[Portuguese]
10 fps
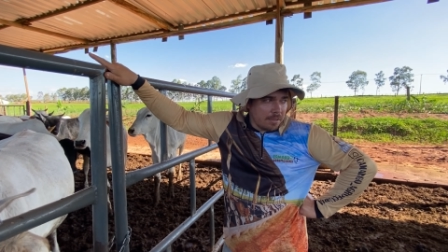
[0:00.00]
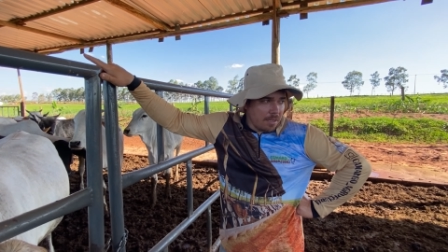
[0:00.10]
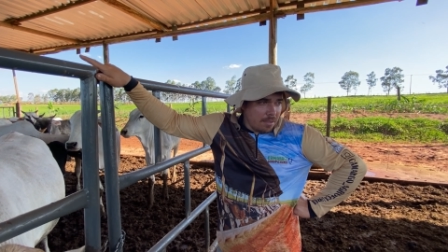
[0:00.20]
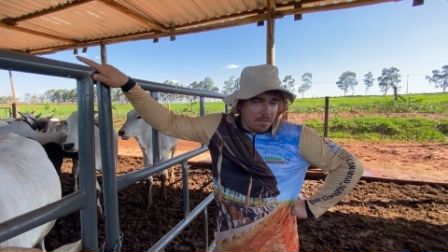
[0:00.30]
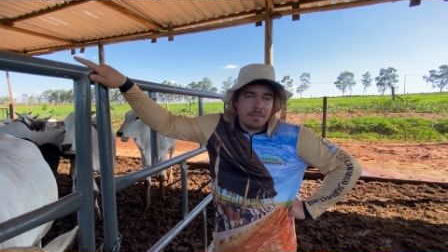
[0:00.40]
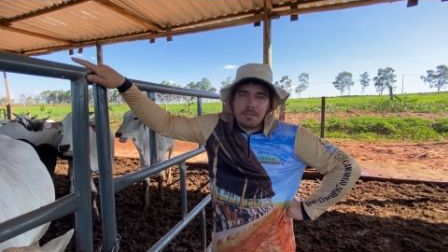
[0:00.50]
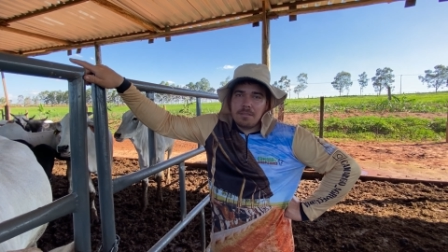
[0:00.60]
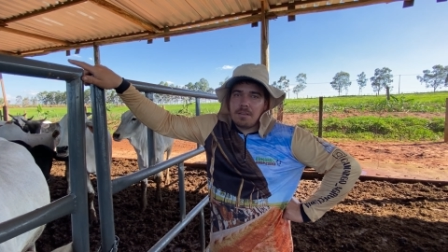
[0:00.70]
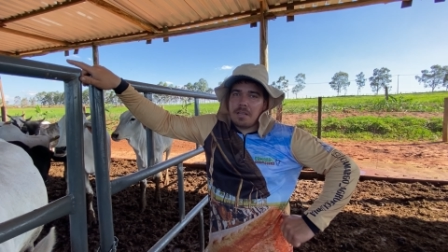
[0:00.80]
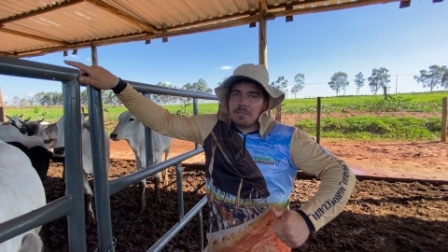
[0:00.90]
tá.
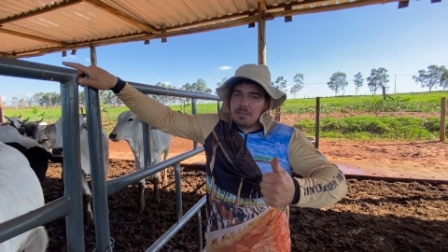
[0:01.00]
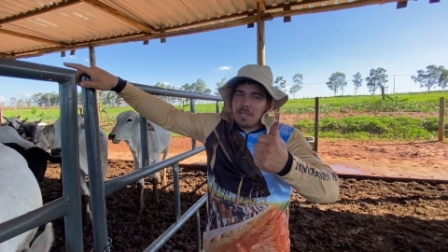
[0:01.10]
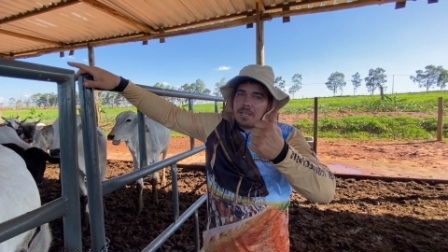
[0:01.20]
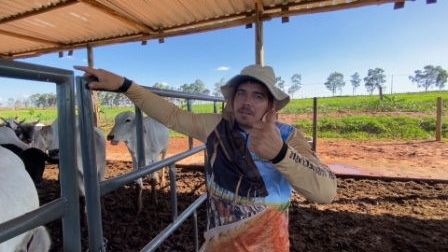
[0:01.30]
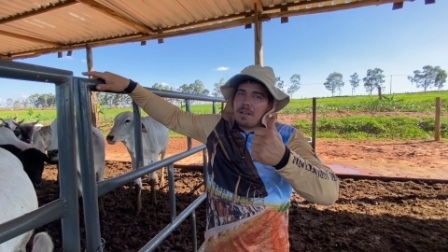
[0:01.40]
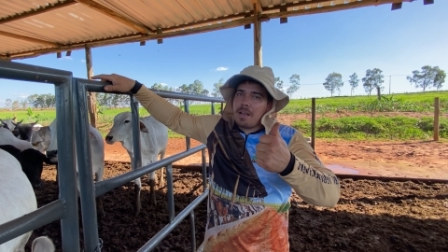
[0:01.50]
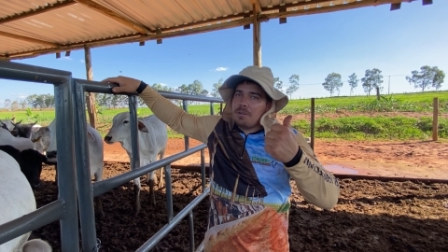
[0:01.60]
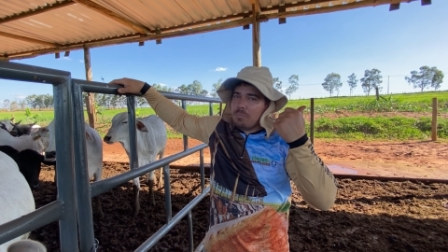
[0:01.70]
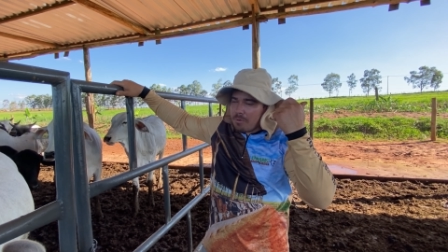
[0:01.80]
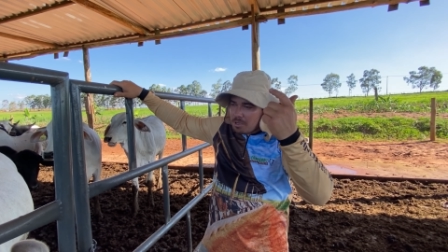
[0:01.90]
É isso daí.
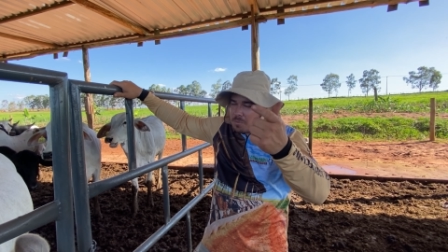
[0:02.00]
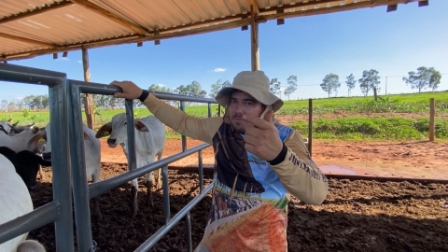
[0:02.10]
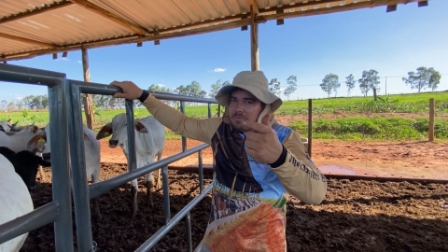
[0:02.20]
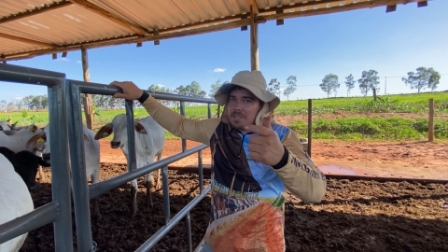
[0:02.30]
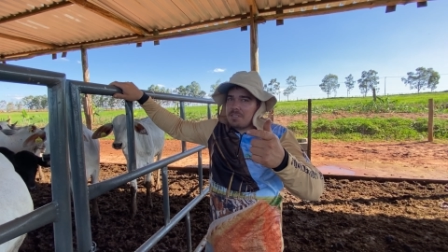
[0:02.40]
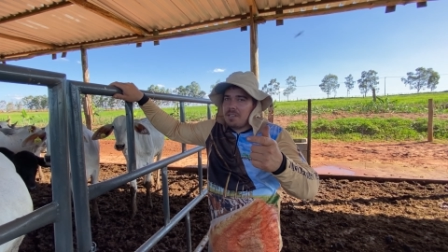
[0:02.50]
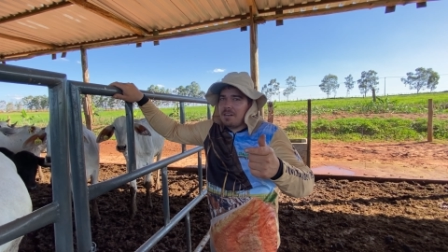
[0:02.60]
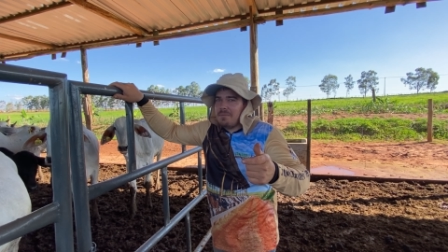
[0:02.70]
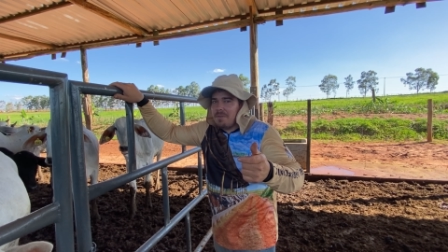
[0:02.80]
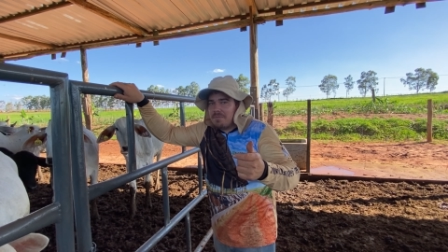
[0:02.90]
Aí no próximo vídeo aí,
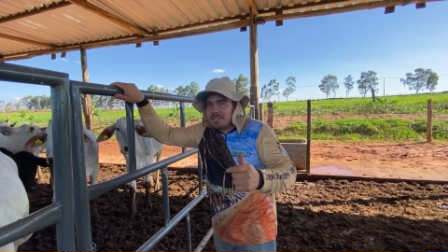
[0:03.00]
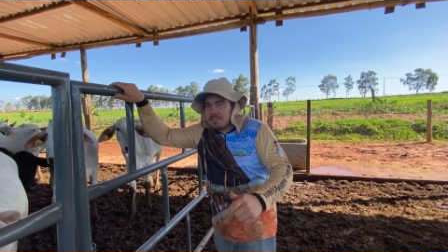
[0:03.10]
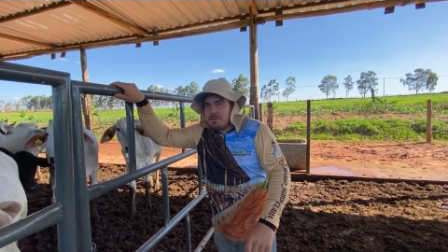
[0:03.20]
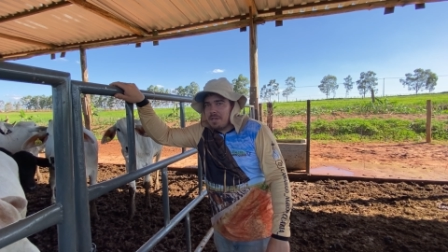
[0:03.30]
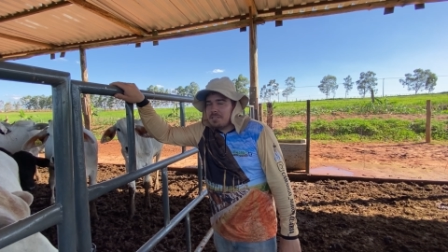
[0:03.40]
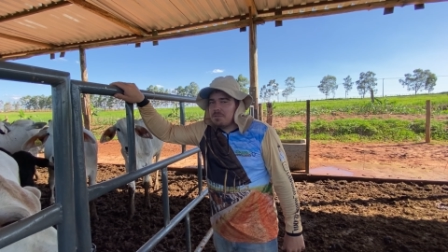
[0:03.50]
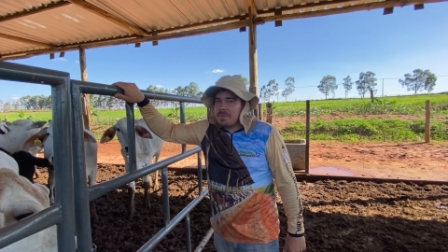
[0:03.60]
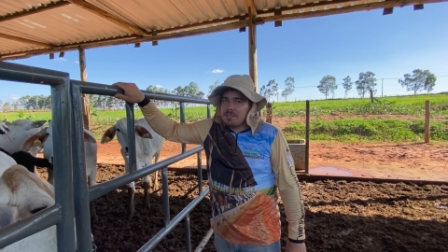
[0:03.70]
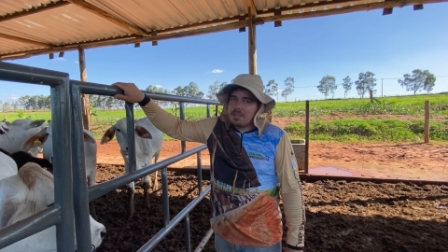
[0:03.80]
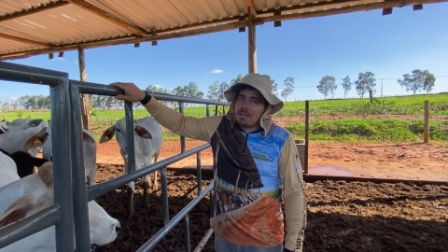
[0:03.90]
né, vamos fazer o
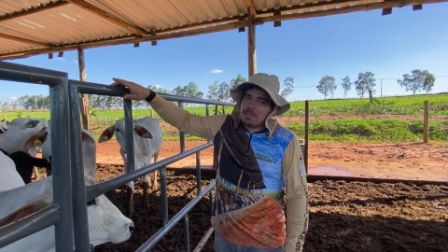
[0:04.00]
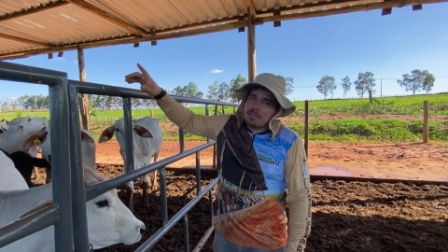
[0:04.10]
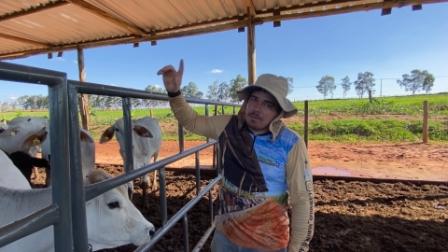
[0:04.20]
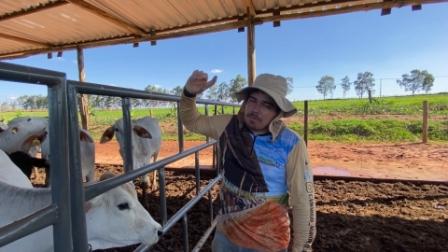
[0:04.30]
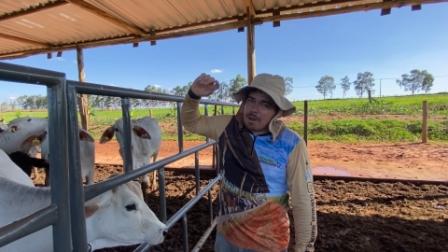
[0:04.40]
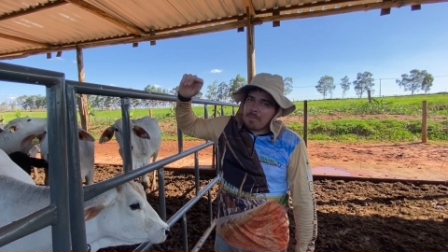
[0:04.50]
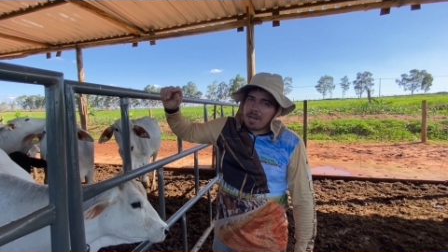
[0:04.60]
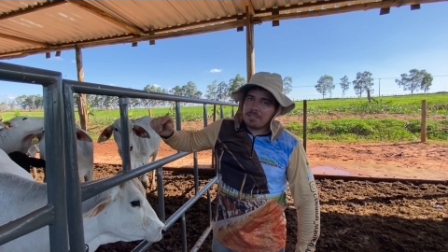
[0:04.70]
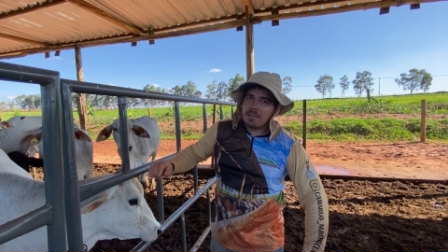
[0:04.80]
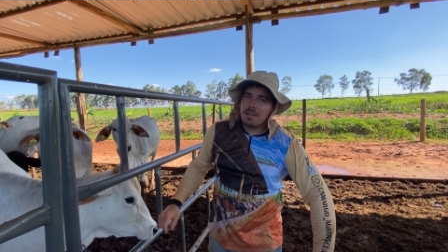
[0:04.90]
rendimento que elas deu no
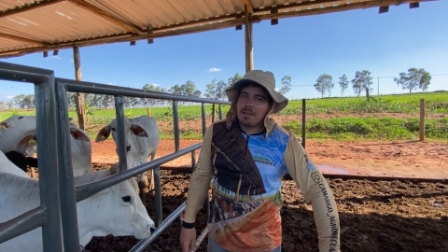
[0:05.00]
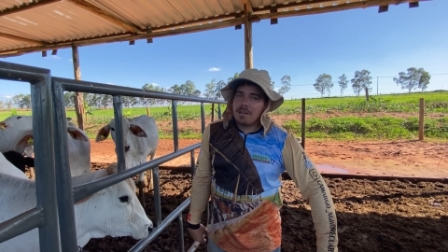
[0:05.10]
abate.